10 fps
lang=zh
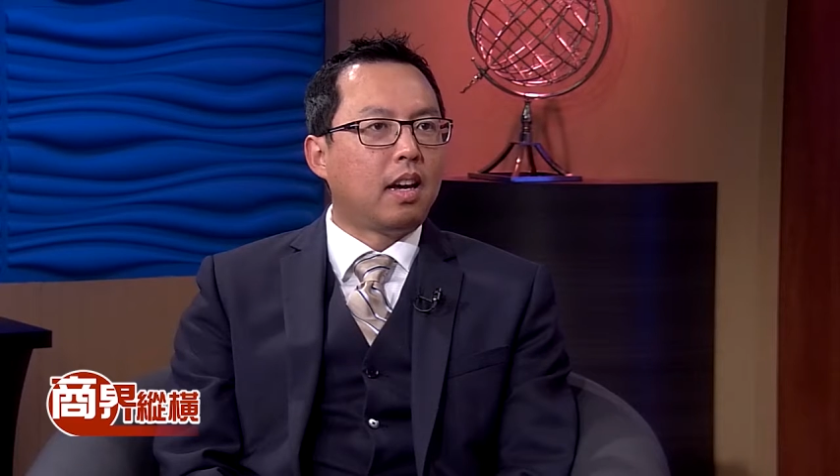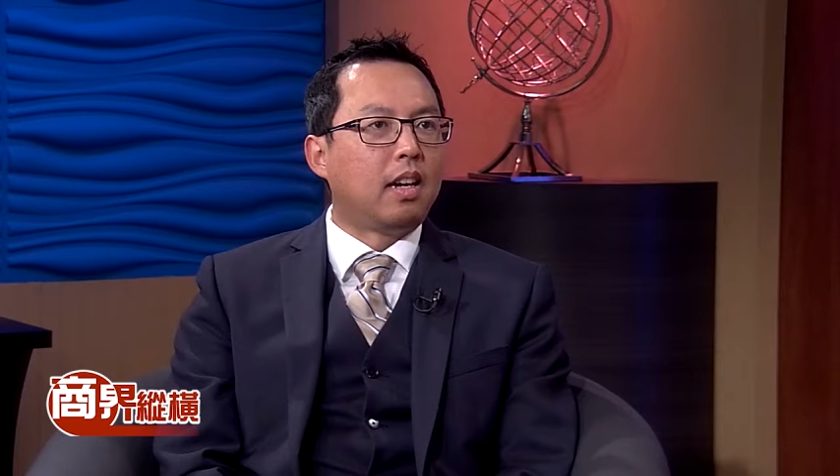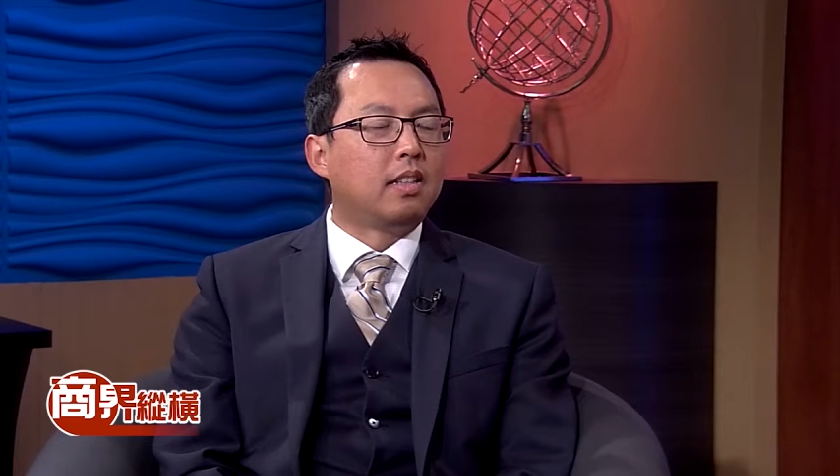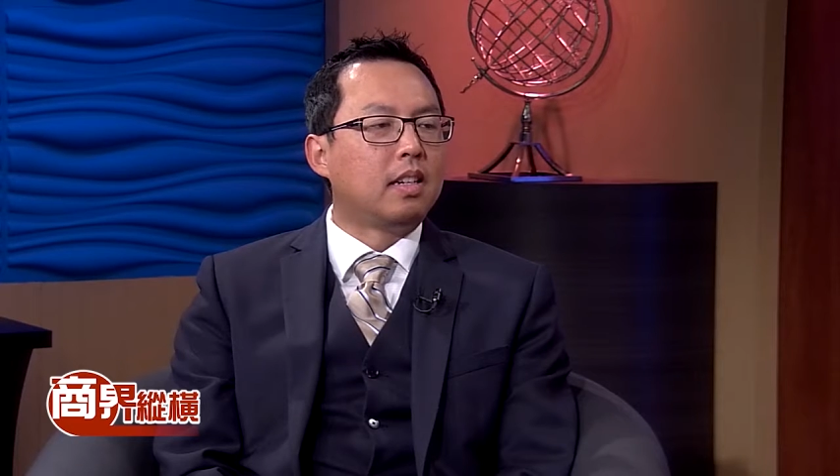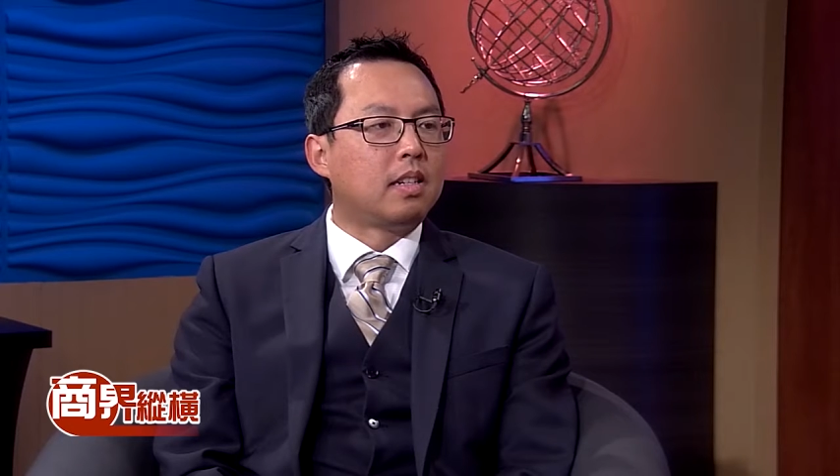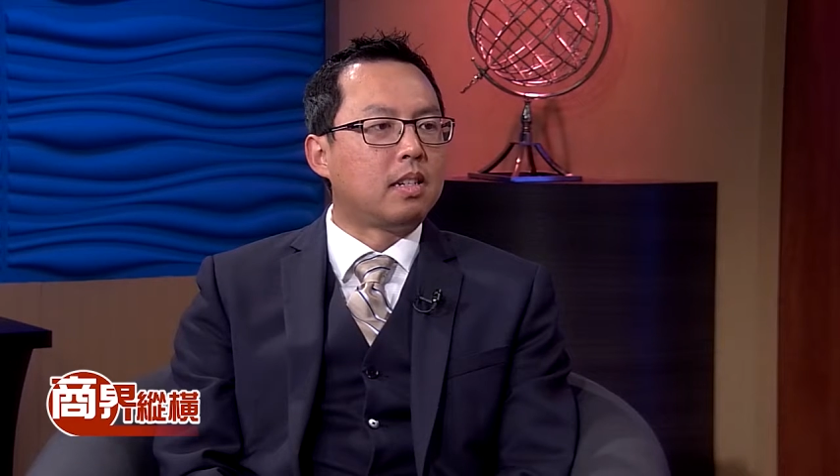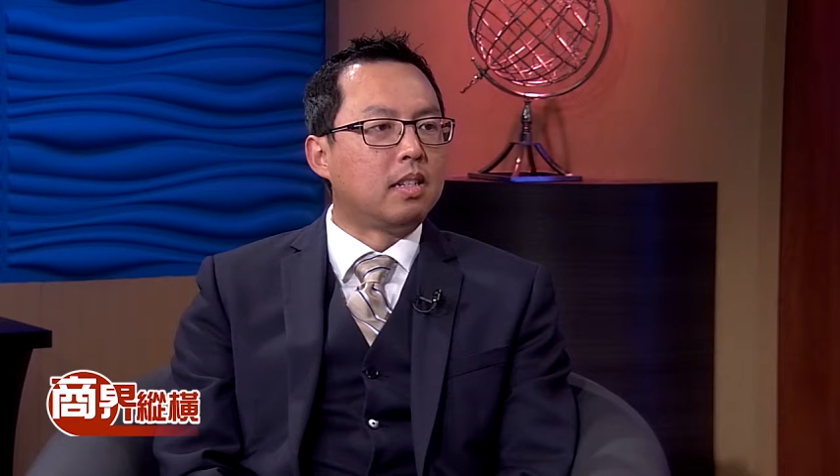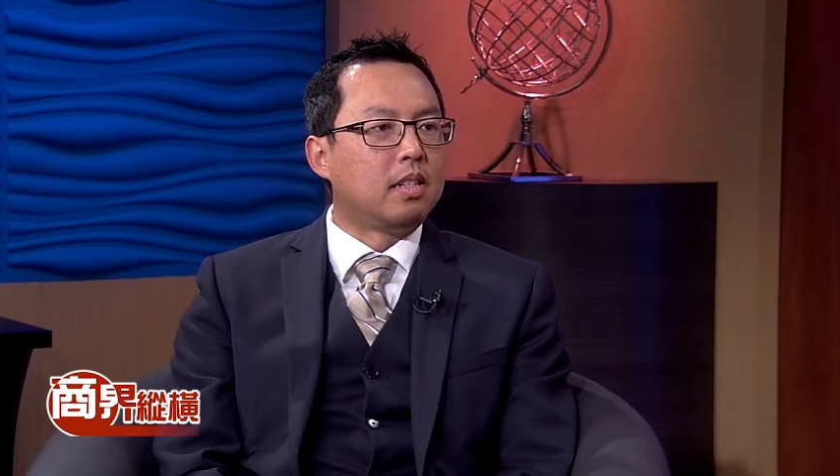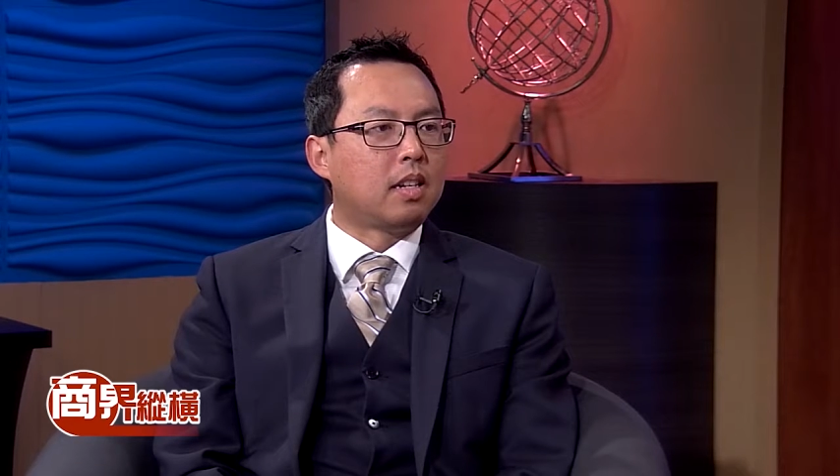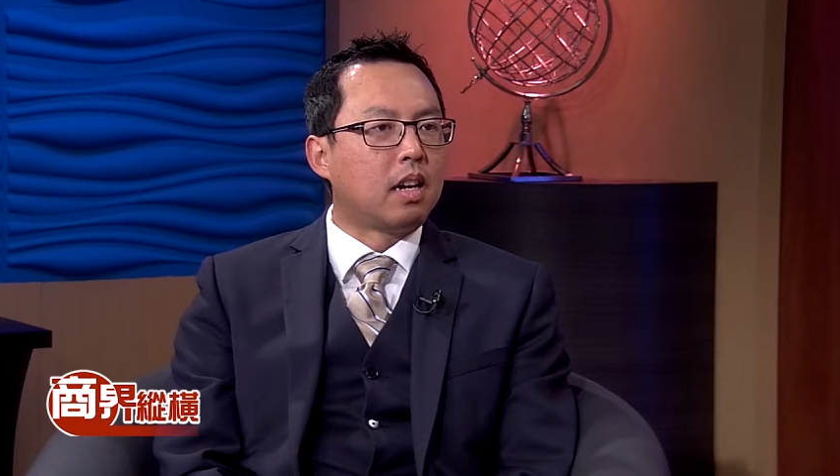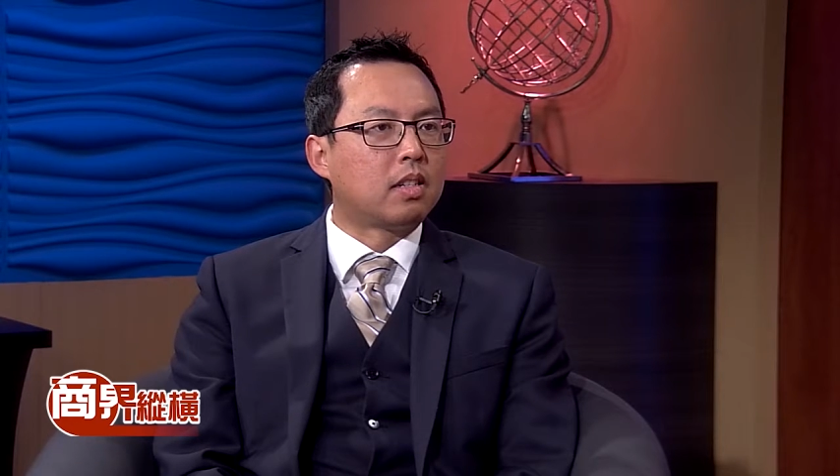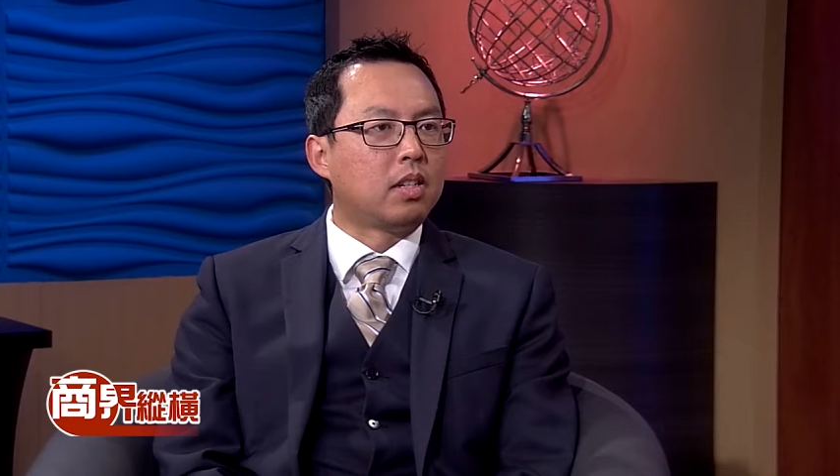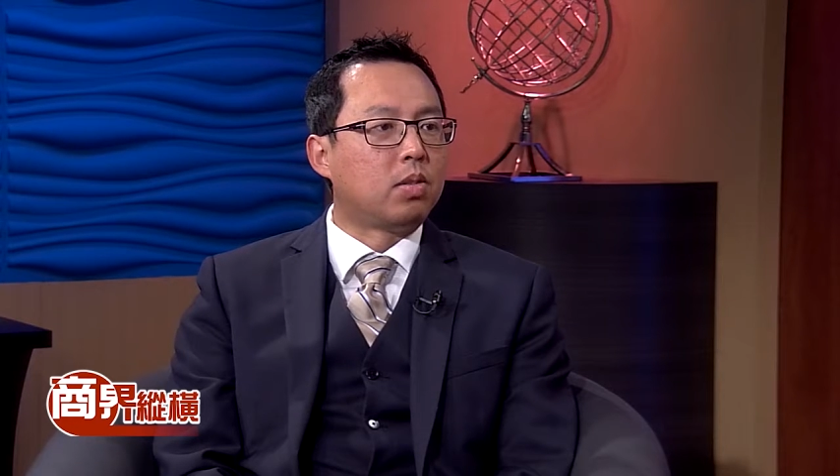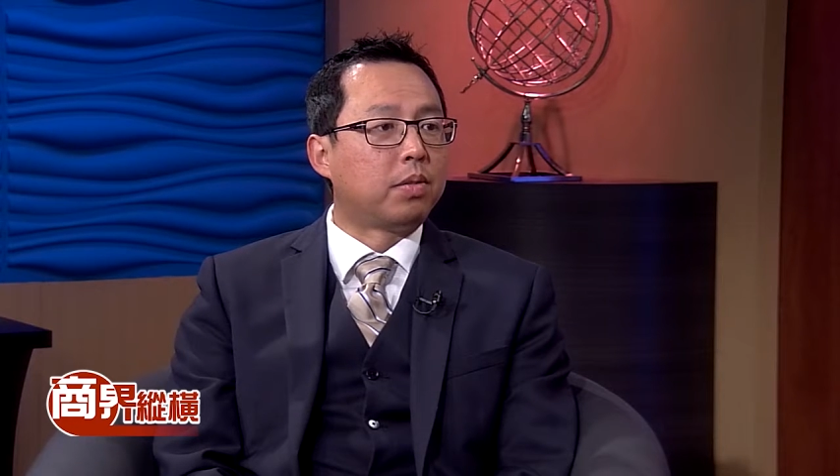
癌呢实际上是一种